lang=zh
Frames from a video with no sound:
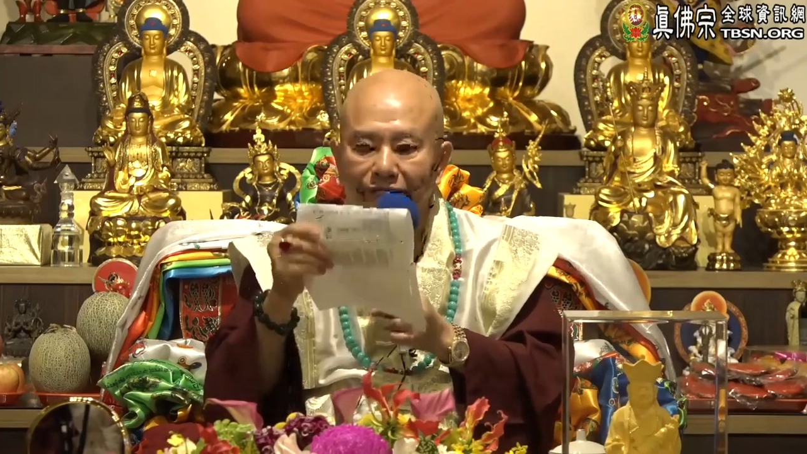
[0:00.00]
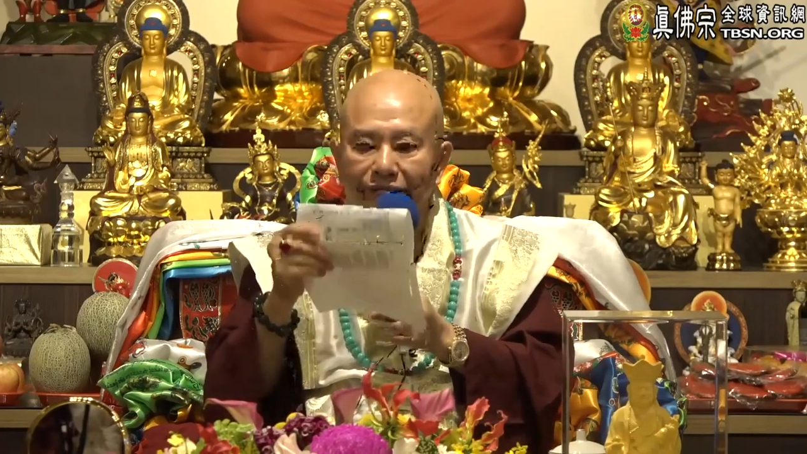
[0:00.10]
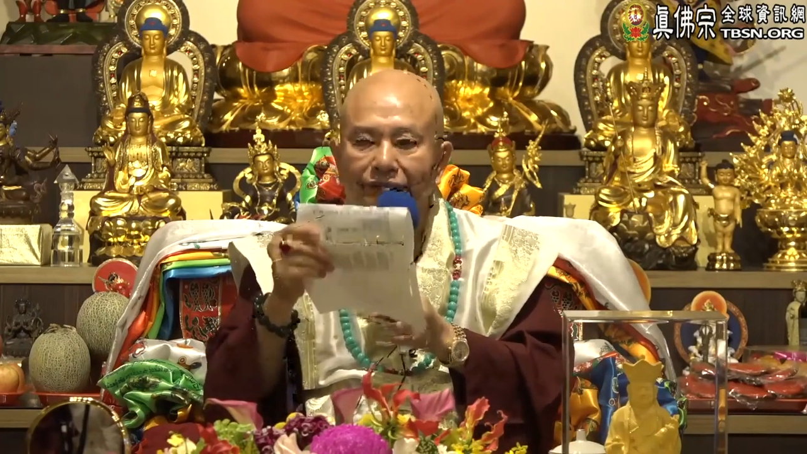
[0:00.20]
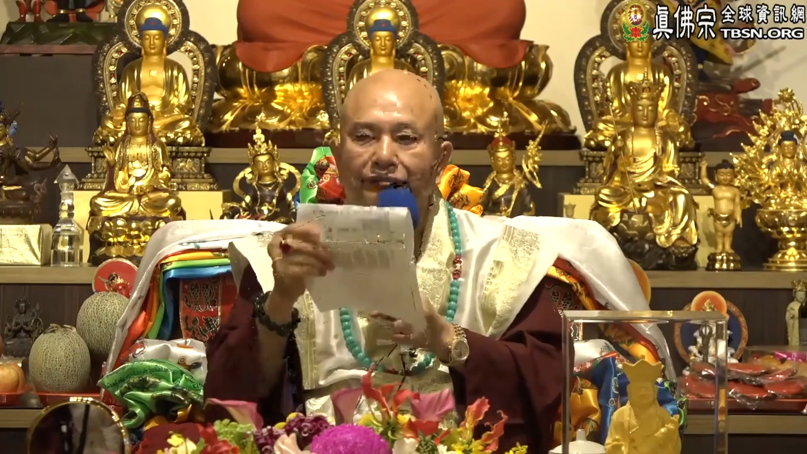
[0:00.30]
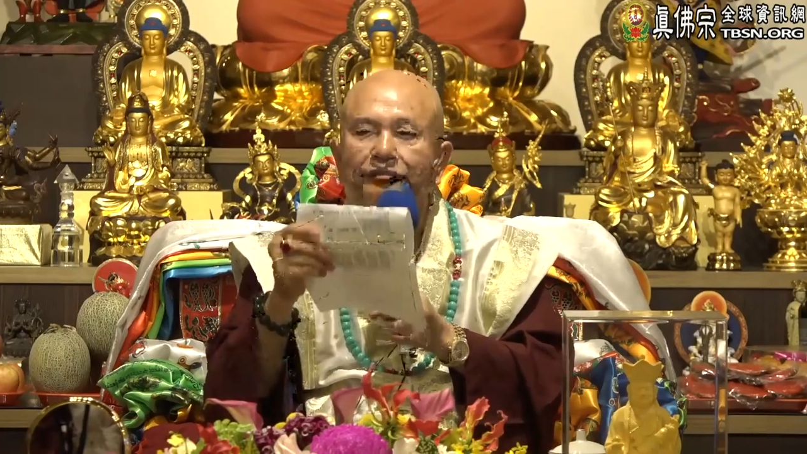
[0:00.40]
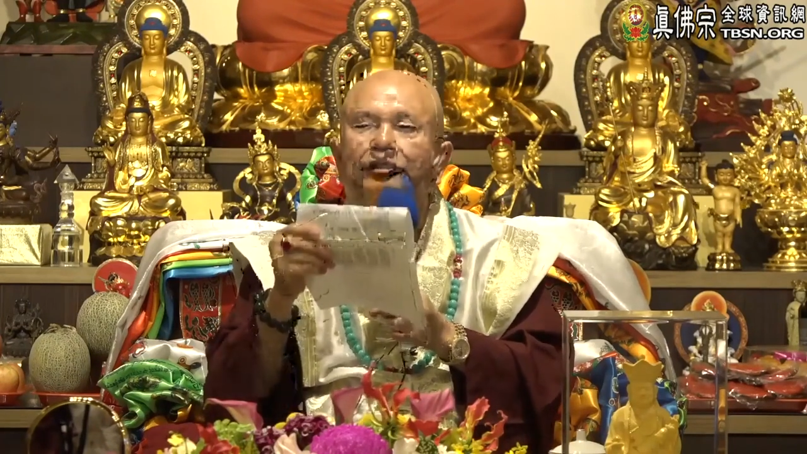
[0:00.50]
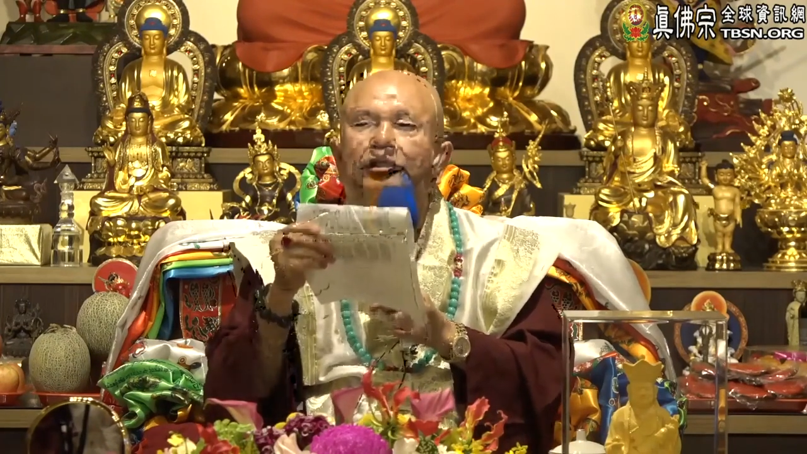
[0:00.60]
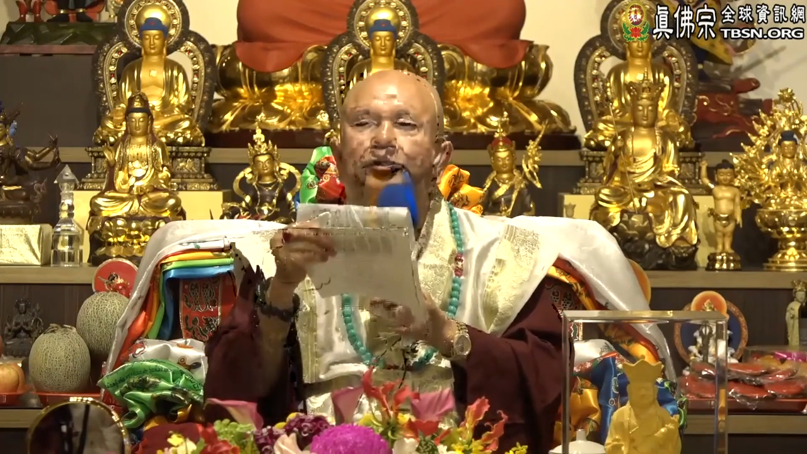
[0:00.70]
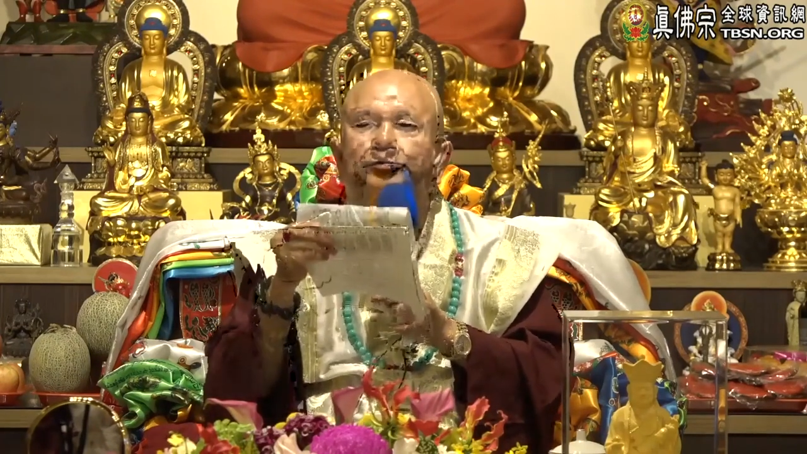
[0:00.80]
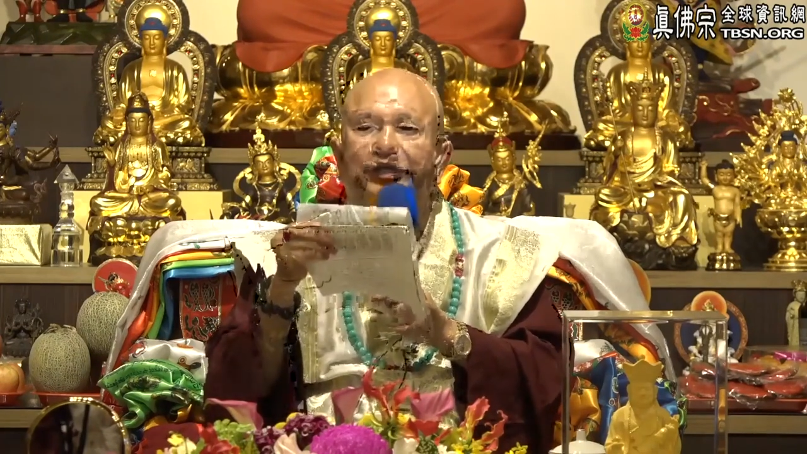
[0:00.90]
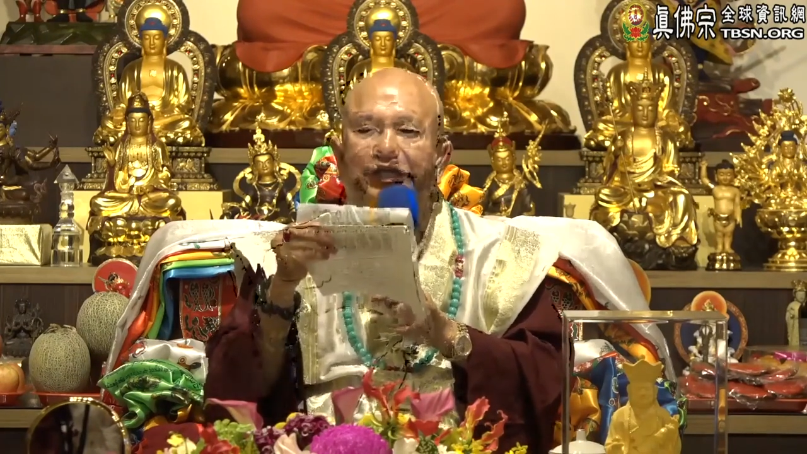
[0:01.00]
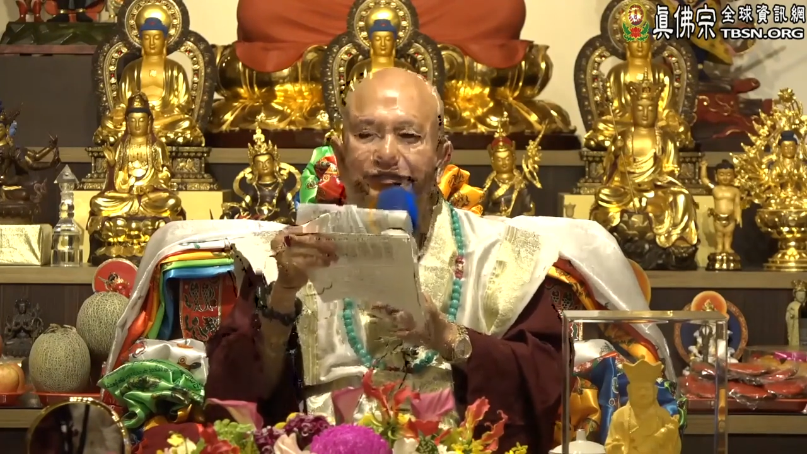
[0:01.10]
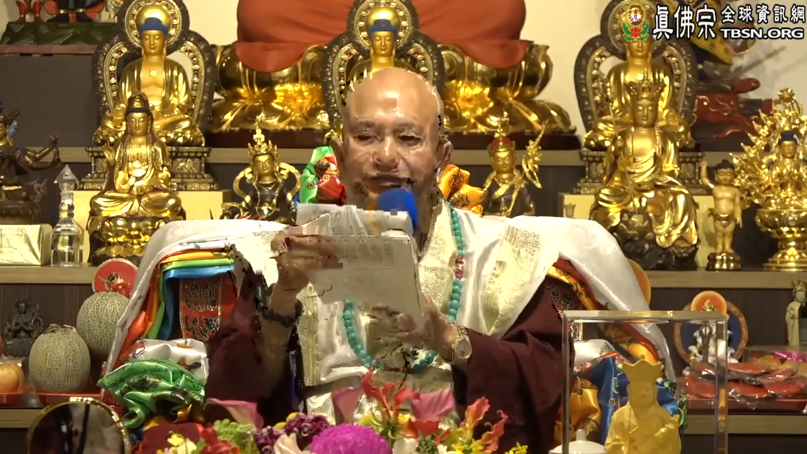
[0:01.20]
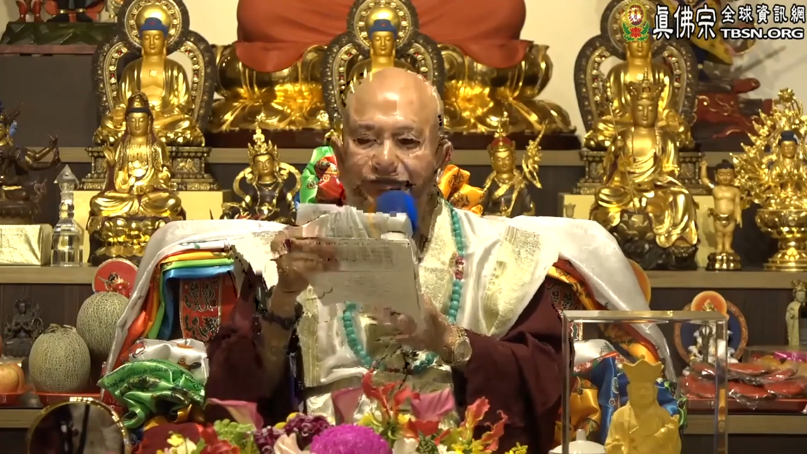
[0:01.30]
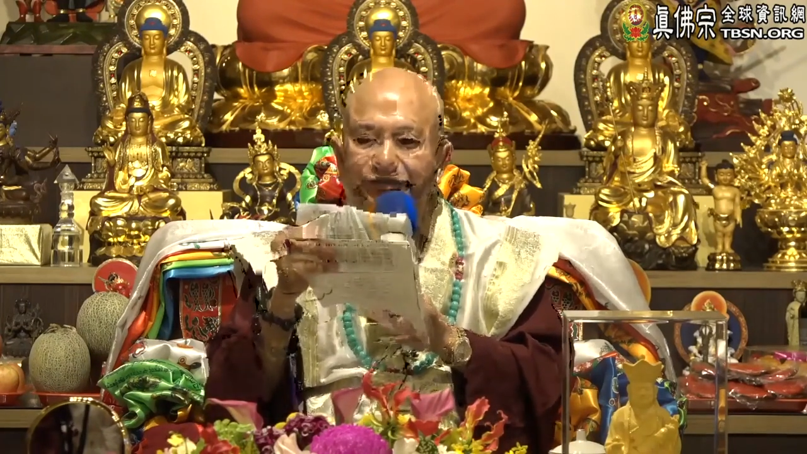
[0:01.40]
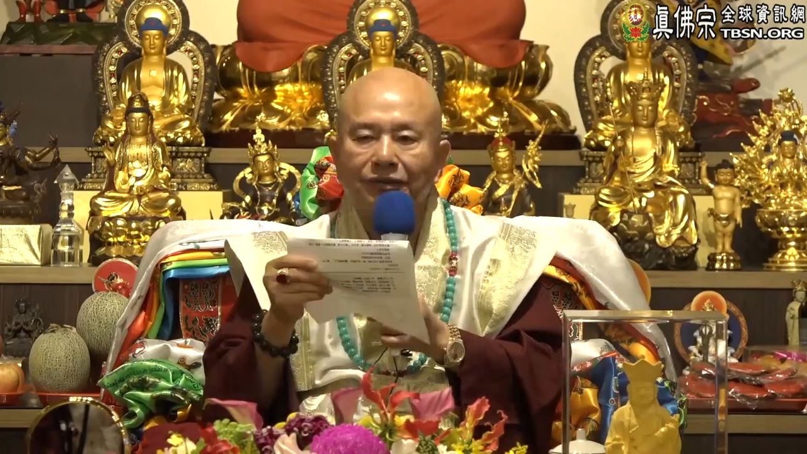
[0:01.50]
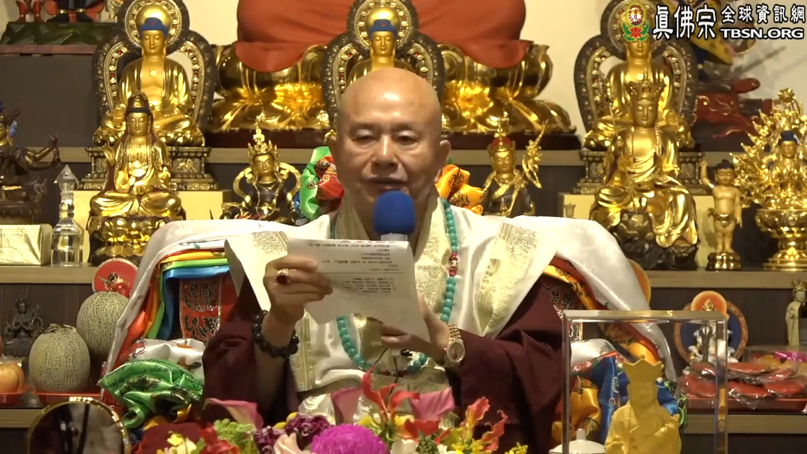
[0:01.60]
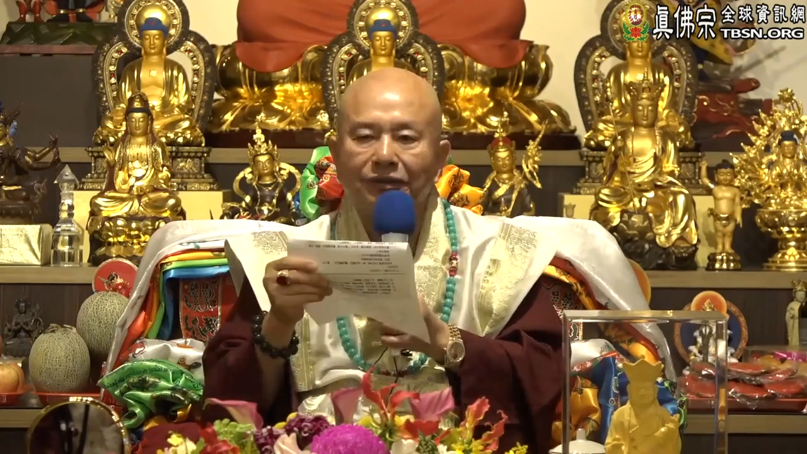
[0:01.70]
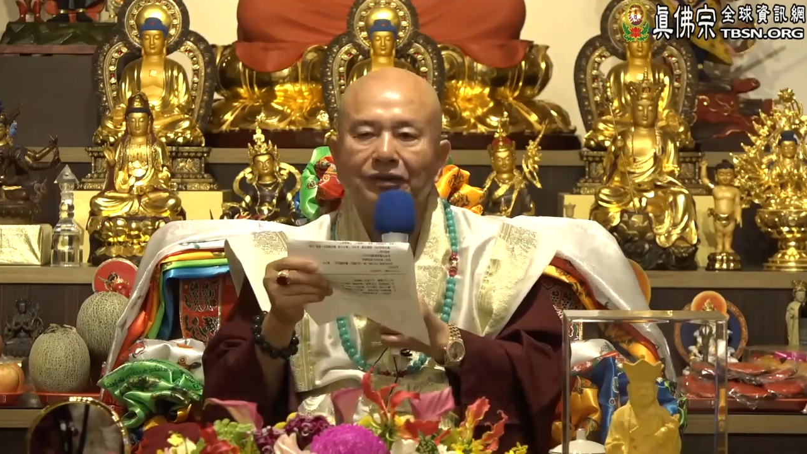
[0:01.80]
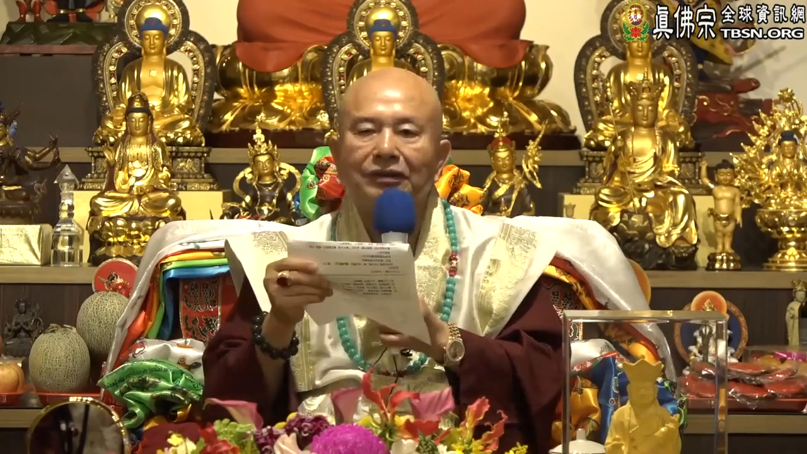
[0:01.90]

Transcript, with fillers: 气、偏行